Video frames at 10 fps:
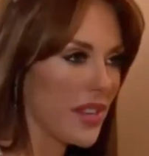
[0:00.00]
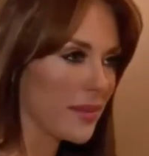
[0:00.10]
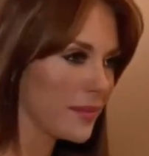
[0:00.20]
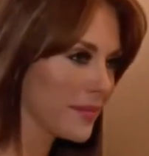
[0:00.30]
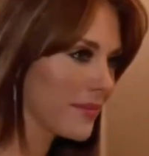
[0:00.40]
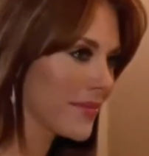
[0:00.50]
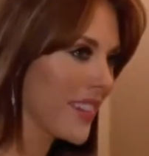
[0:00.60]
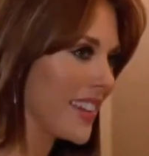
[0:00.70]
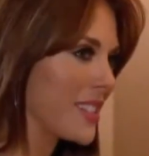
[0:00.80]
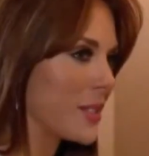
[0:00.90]
de moda.
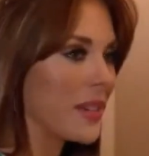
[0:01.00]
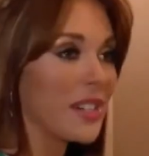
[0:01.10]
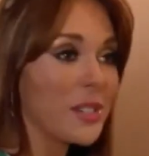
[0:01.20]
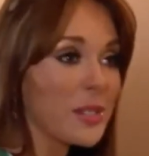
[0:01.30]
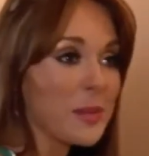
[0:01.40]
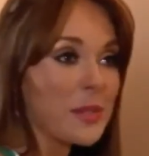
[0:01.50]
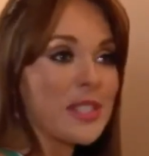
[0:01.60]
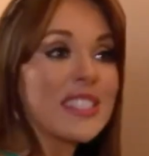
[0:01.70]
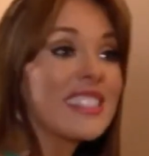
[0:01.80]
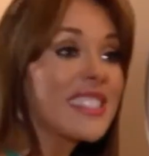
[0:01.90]
Cristóbal y yo
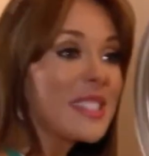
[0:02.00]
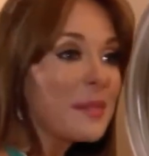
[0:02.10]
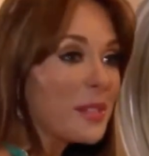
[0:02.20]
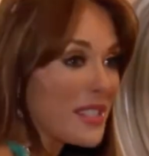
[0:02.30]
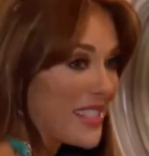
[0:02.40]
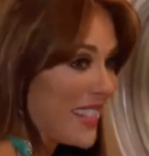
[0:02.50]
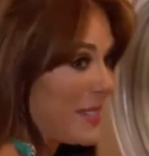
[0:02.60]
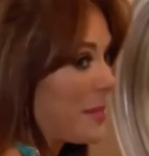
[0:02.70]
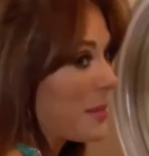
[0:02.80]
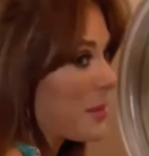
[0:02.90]
somos íntimos
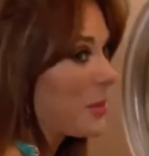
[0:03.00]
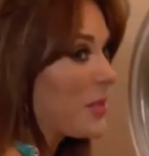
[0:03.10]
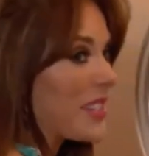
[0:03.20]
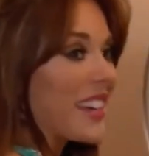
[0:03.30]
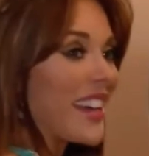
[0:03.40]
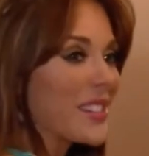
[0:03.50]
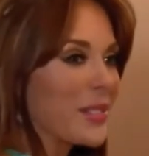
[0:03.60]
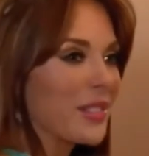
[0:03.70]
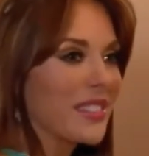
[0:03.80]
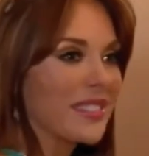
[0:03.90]
desde que íbamos juntos al
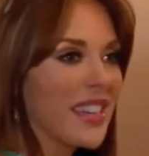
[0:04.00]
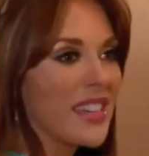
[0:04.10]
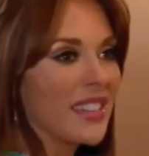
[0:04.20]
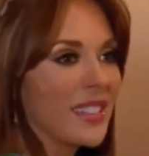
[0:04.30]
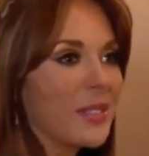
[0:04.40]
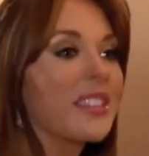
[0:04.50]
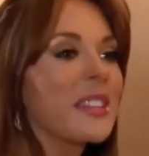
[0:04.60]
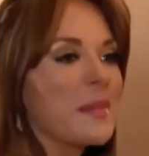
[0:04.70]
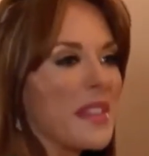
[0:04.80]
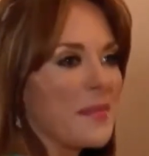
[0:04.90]
high school.
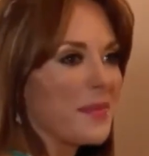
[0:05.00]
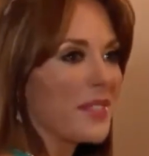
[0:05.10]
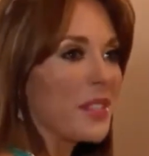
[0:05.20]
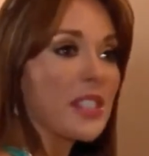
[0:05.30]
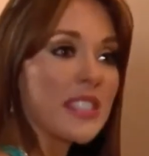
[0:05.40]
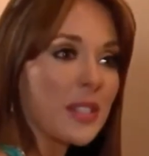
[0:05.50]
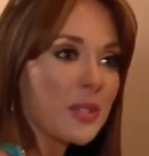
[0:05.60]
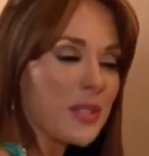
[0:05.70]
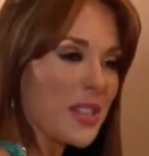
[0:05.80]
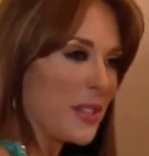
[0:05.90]
Cuéntame, ¿dónde se